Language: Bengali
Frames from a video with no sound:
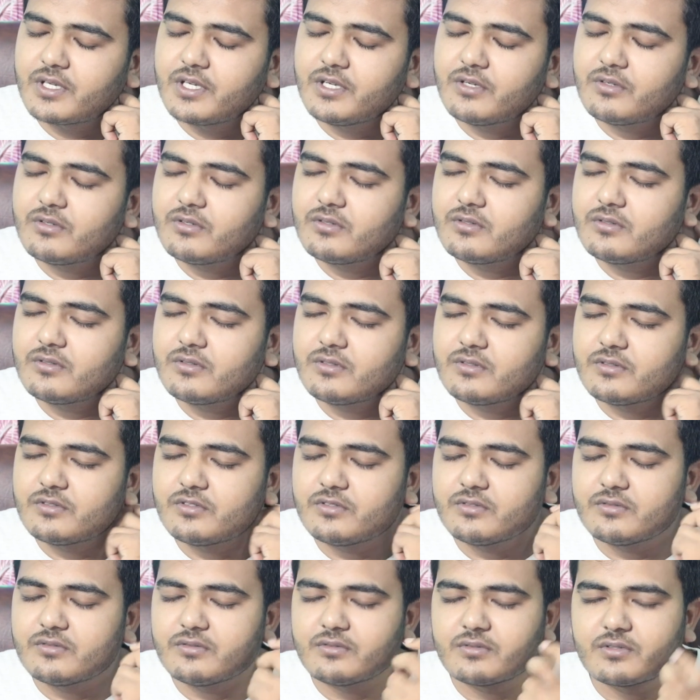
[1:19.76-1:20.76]
কেউ
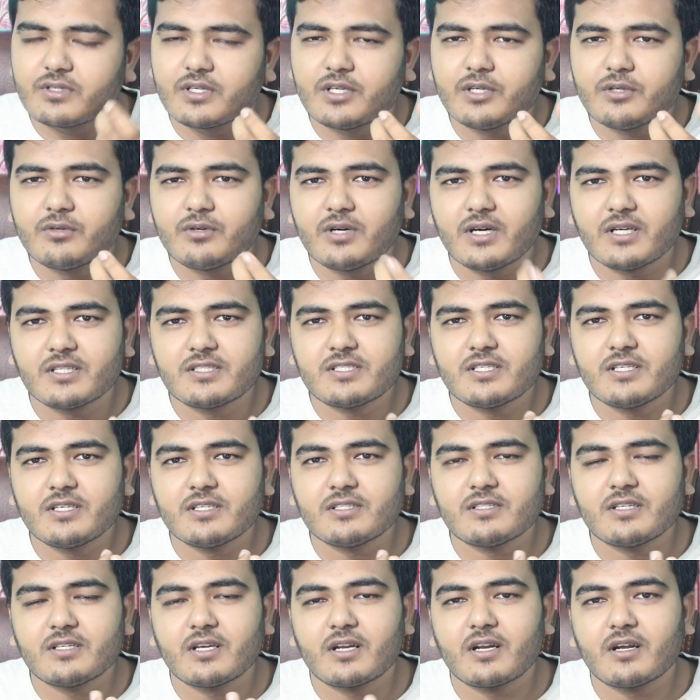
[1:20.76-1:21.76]
কেউ
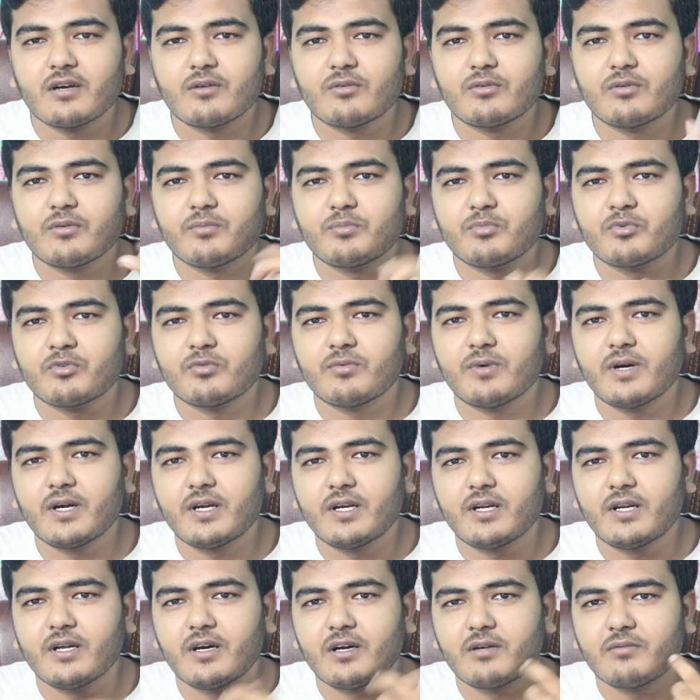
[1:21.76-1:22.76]
আছে যারা কোনো
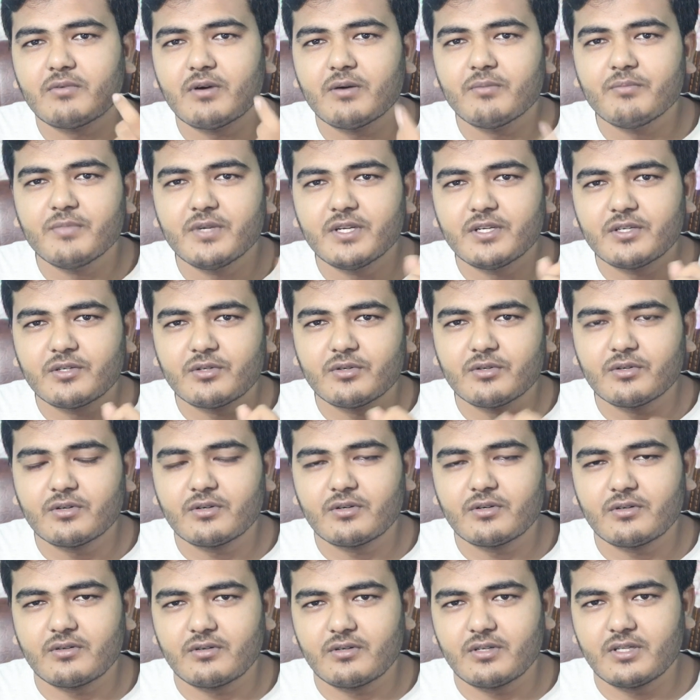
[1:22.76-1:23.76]
প্রোভাইডার বা
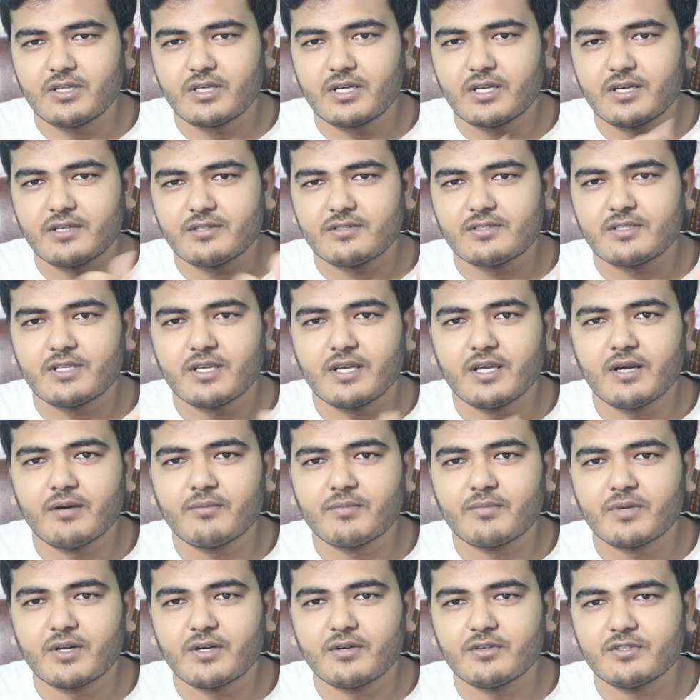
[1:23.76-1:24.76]
মেন্টরের কাছ থেকে
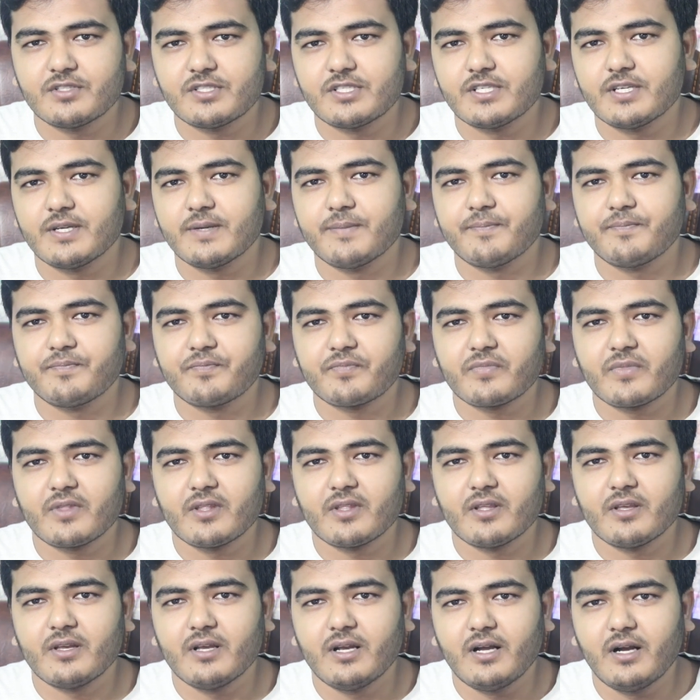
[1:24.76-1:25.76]
আমরা হচ্ছে
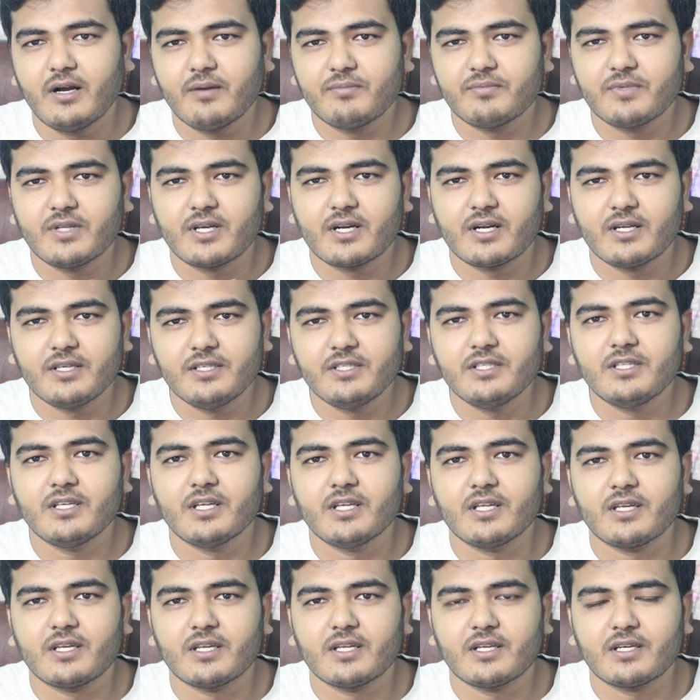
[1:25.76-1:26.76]
আপনারা ই
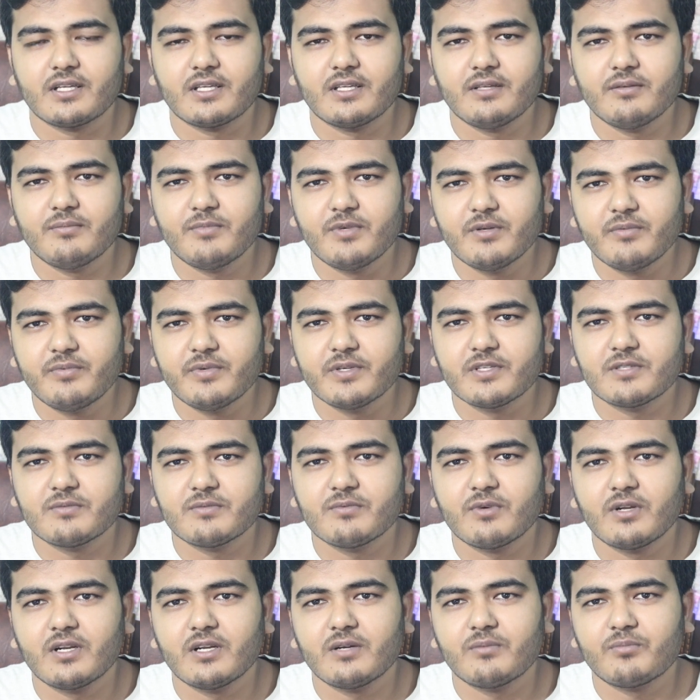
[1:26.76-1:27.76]
নেন আর কি ভিপিএস
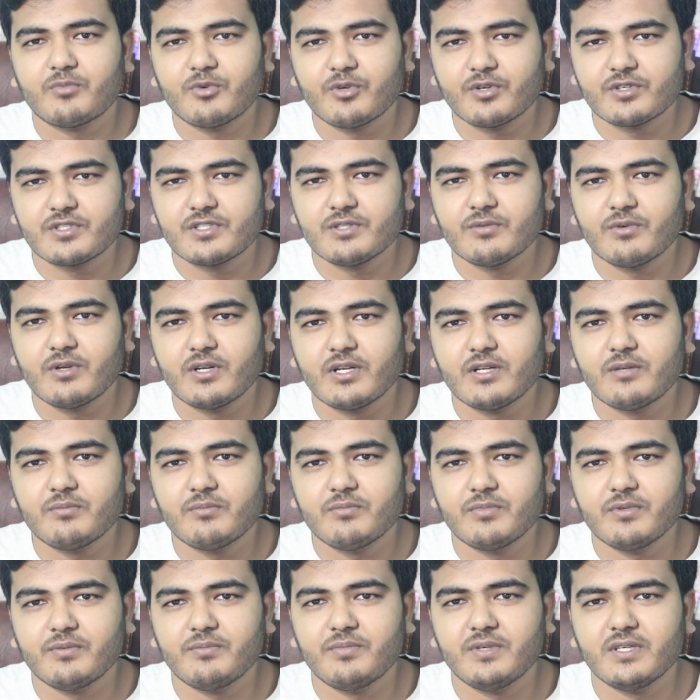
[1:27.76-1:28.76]
বলেন প্রক্সি বলেন
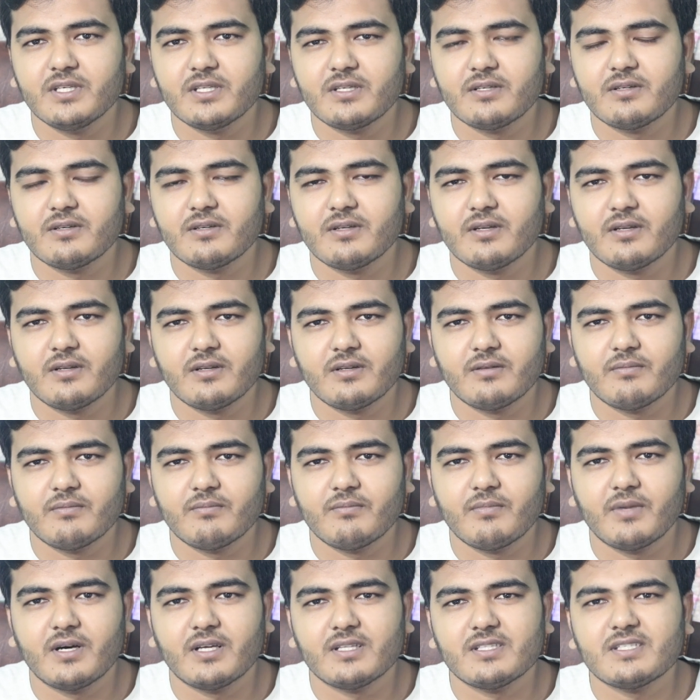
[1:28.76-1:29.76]
ভিপিএন
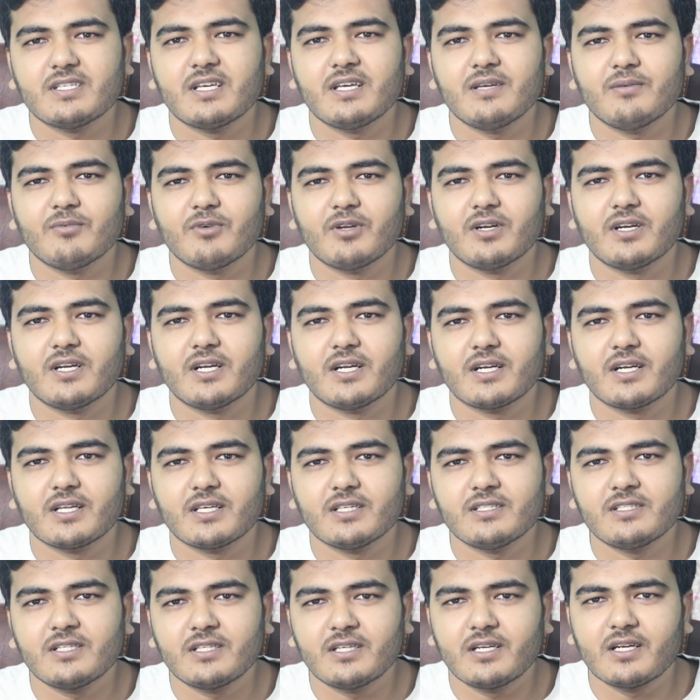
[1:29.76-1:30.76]
বা যাই বলেন আর
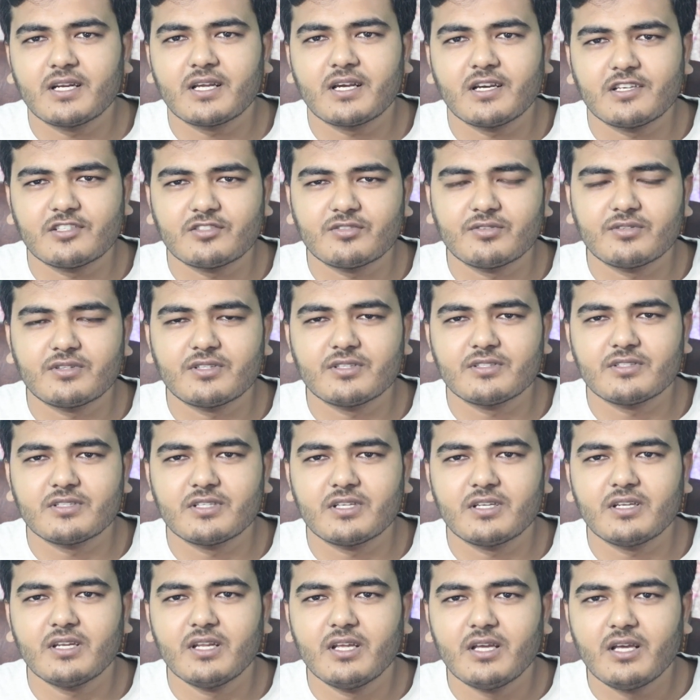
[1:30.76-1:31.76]
কি যে কাজ
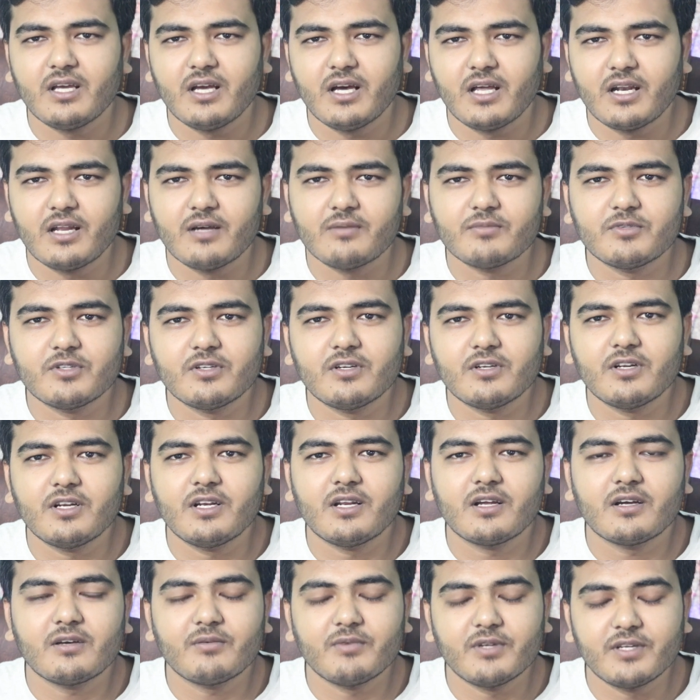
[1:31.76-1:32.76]
করতেছেন
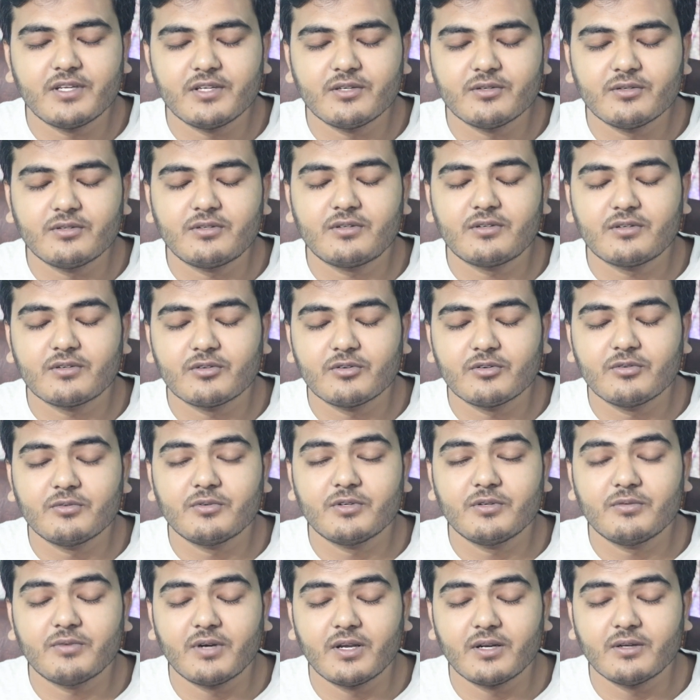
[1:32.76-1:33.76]
আলহামদুলিল্লাহ ভেরি গুড
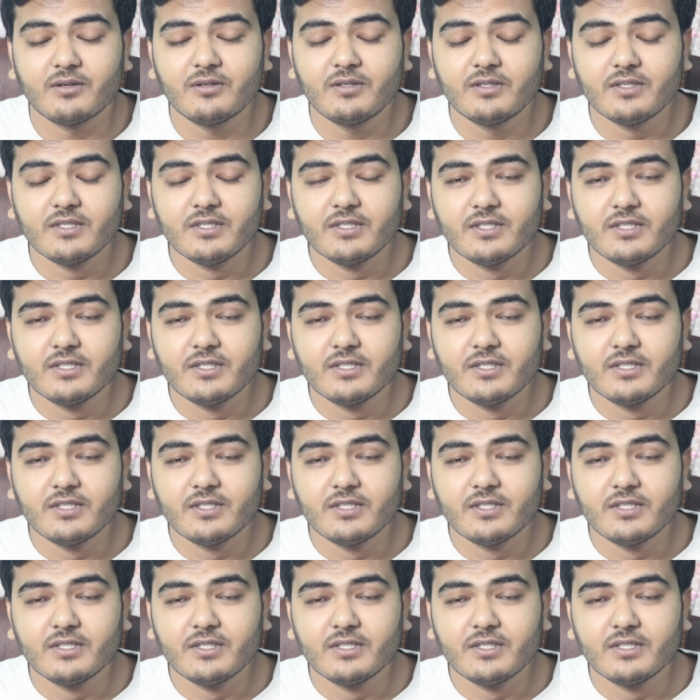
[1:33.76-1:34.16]
খুবই ভালো